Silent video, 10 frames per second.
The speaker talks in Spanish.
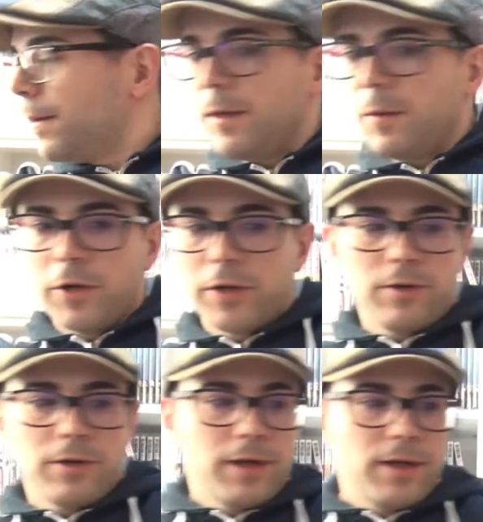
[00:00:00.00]
Y
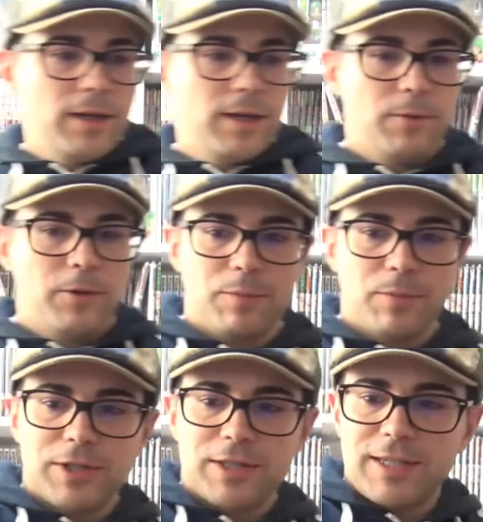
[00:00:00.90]
bueno, eh, bueno,
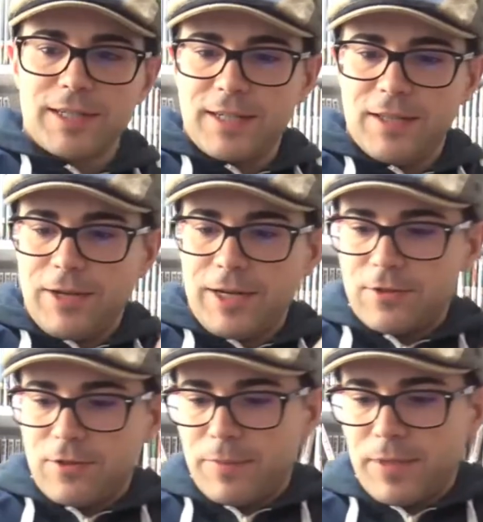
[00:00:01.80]
pues estas han sido las
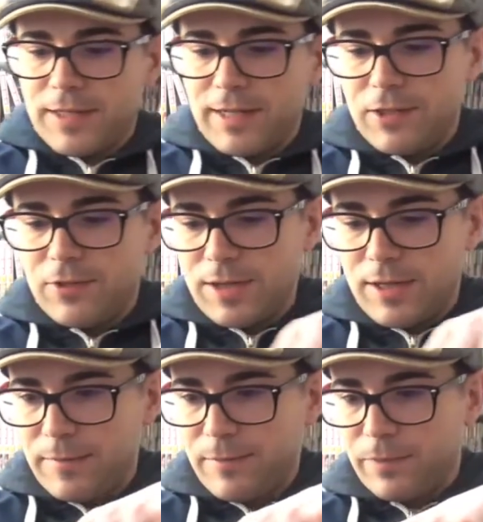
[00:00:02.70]
compras que le he hecho
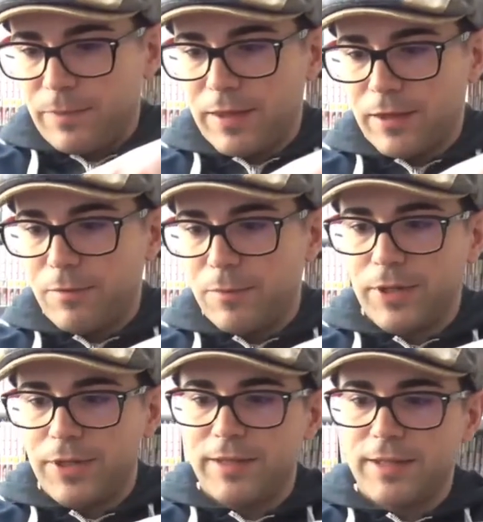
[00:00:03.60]
a PC
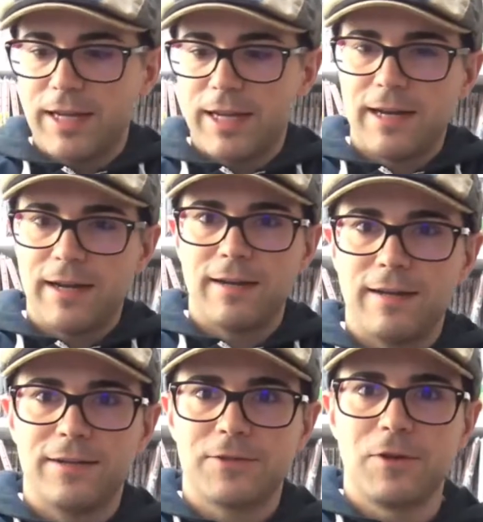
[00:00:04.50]
Componentes, la,
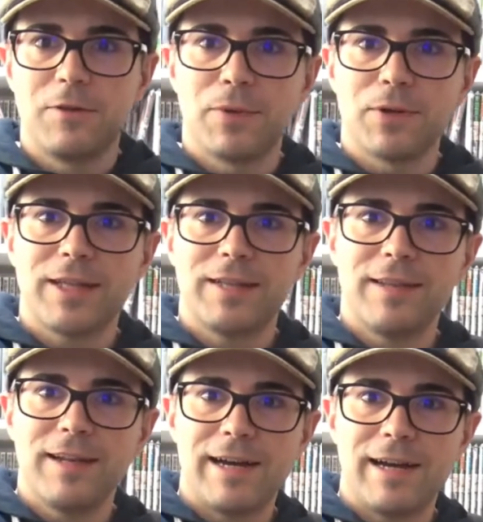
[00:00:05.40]
esto es lo
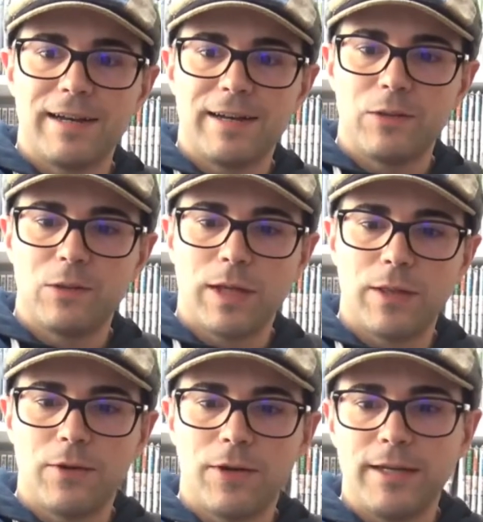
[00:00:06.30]
importante, la
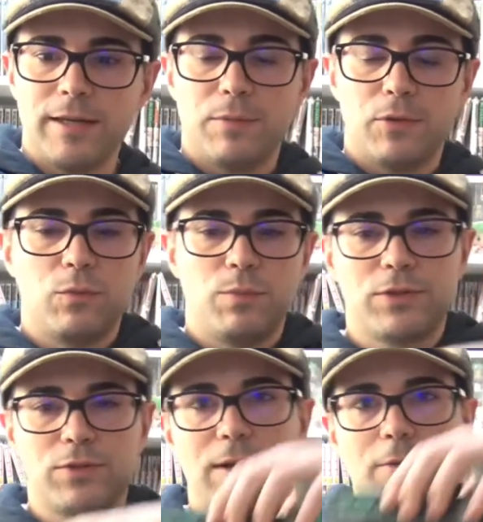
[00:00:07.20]
capturadora y por
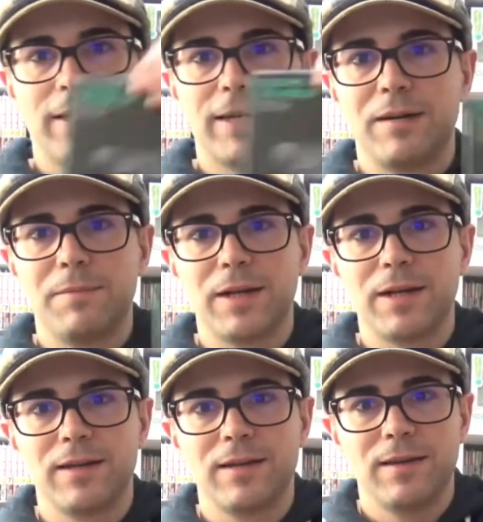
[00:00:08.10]
supuesto la webcam para
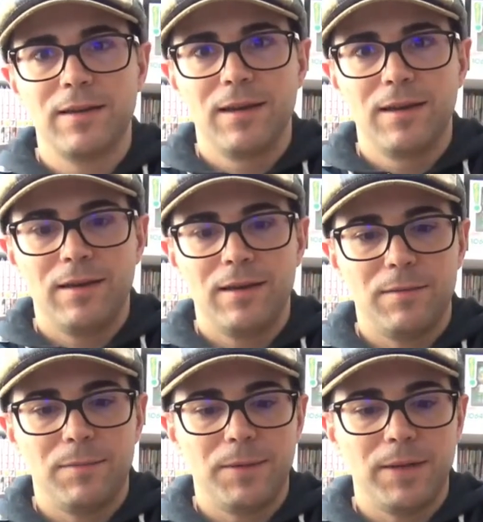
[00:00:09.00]
que
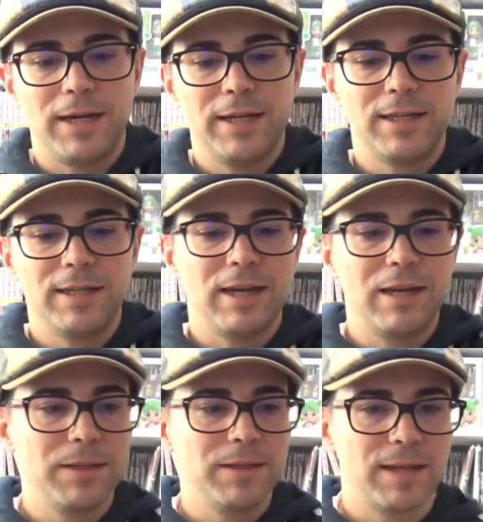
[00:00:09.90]
eh, me veáis y
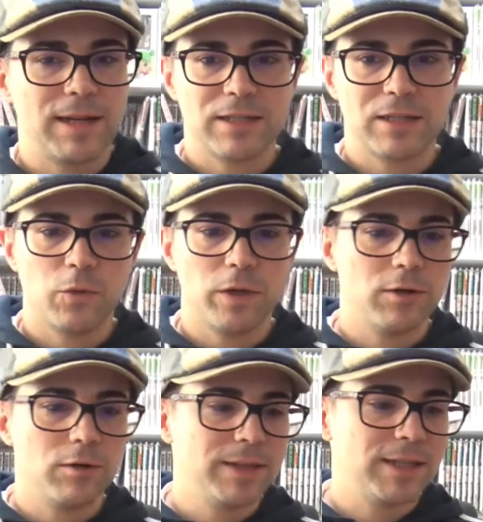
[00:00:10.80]
tal mientras
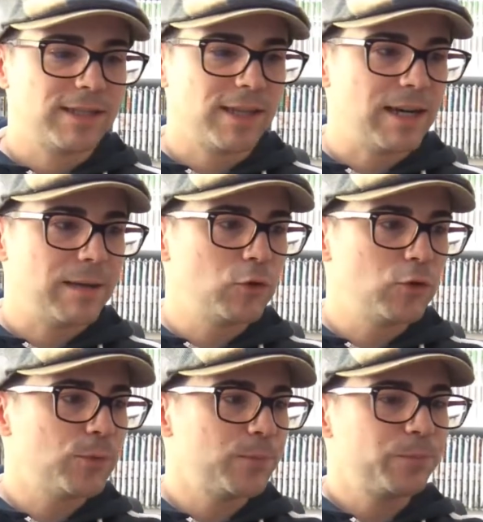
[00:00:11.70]
juego, mientras
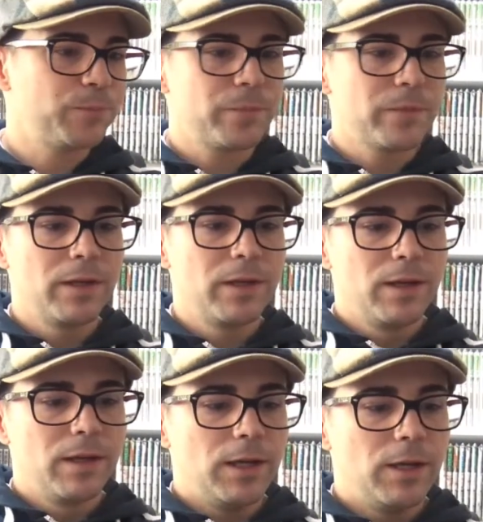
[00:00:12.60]
charlamos.
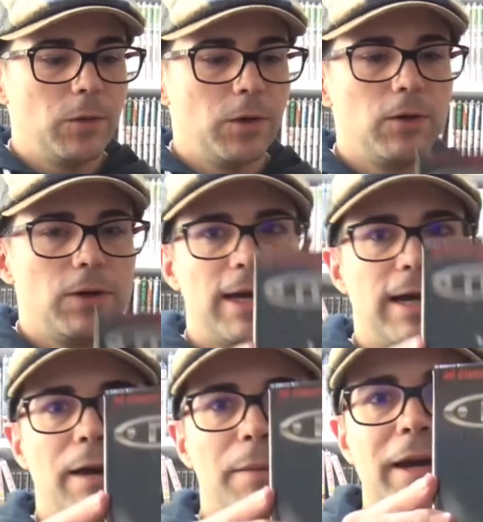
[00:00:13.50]
Y luego
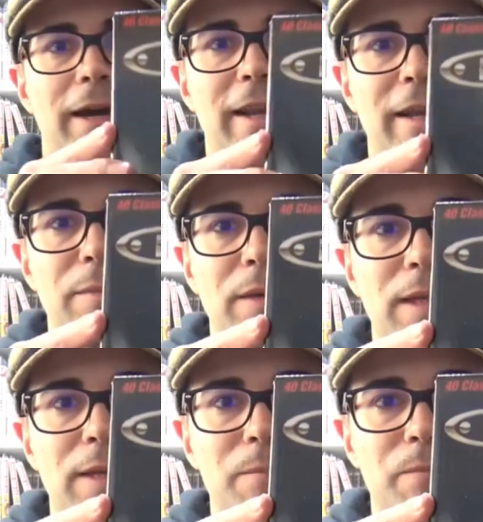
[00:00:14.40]
la Mega Drive Mini.